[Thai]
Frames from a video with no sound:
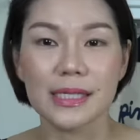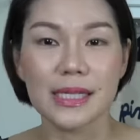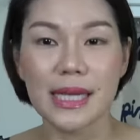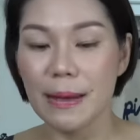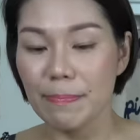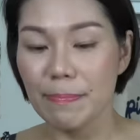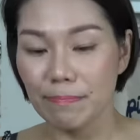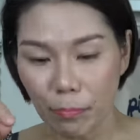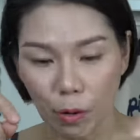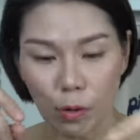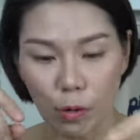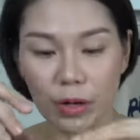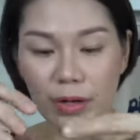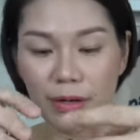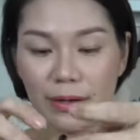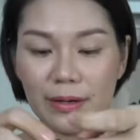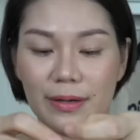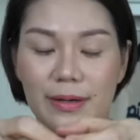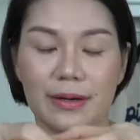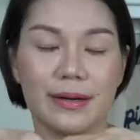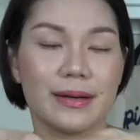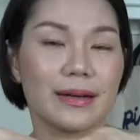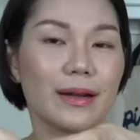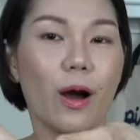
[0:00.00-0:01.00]
ญี่ปุ่น
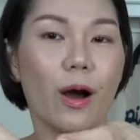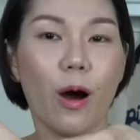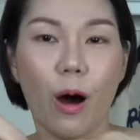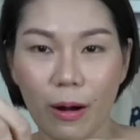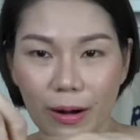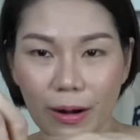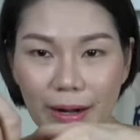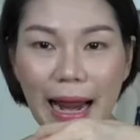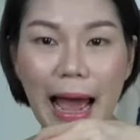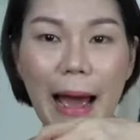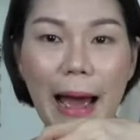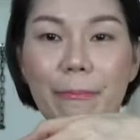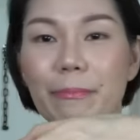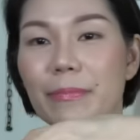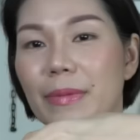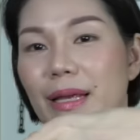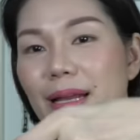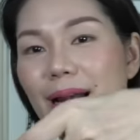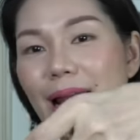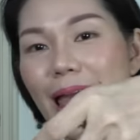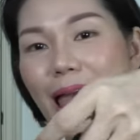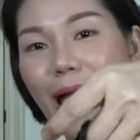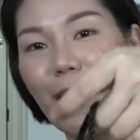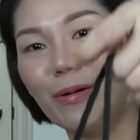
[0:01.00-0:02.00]
ของดำอี
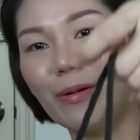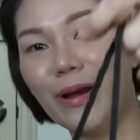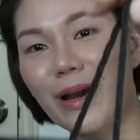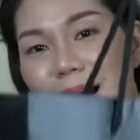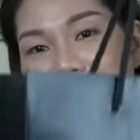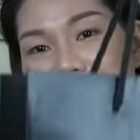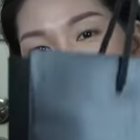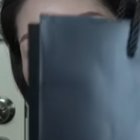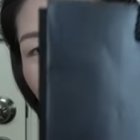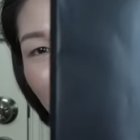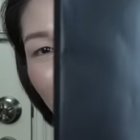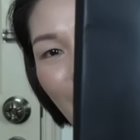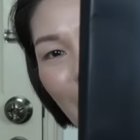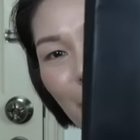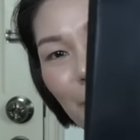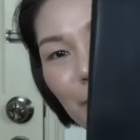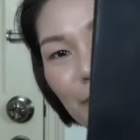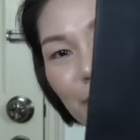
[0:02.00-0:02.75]
กแล้วนะคะกับ